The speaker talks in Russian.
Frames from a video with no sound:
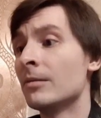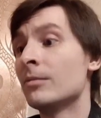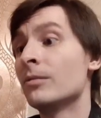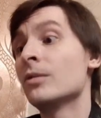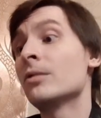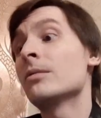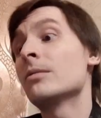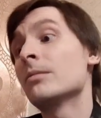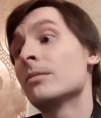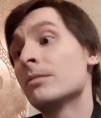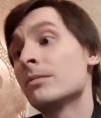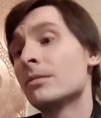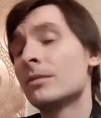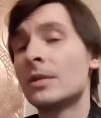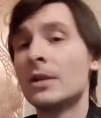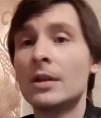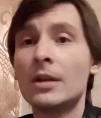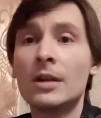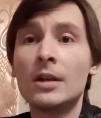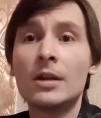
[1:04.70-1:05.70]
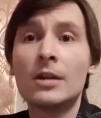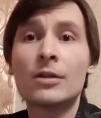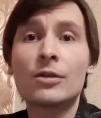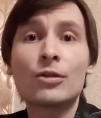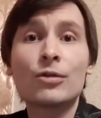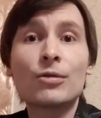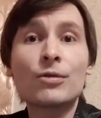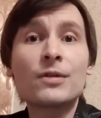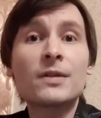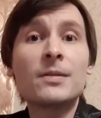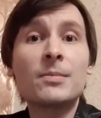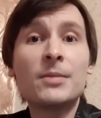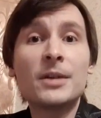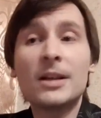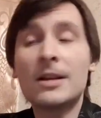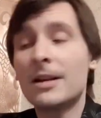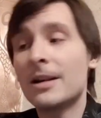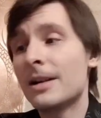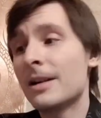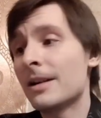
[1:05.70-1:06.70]
Ну, что ж
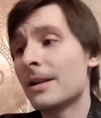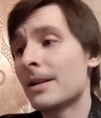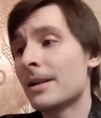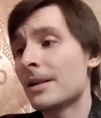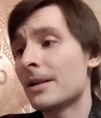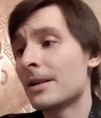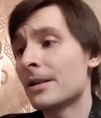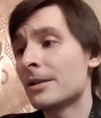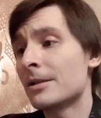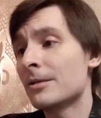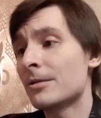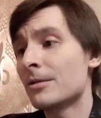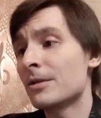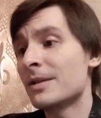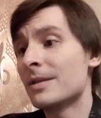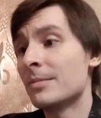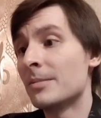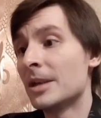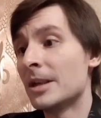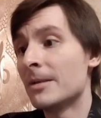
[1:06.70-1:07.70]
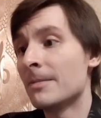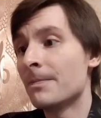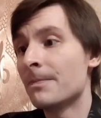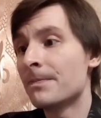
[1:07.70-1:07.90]
теперь? Что ж теперь?